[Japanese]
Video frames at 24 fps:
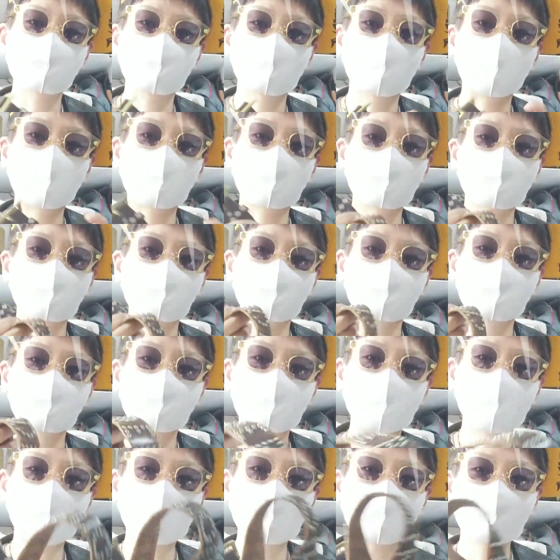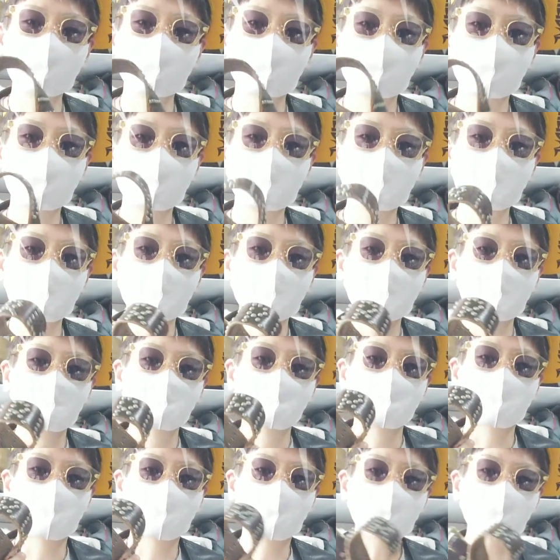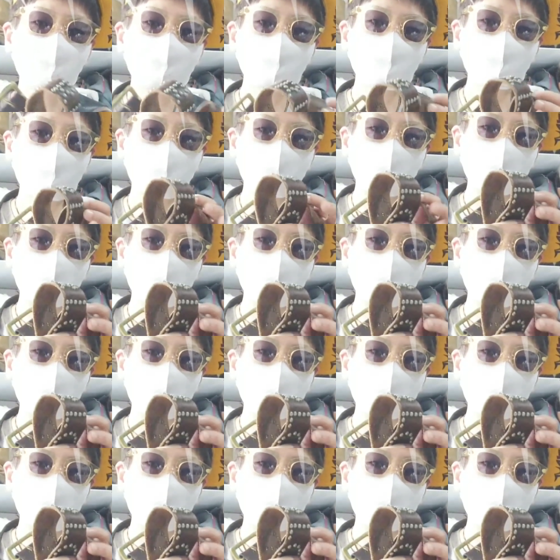ふにゃねこん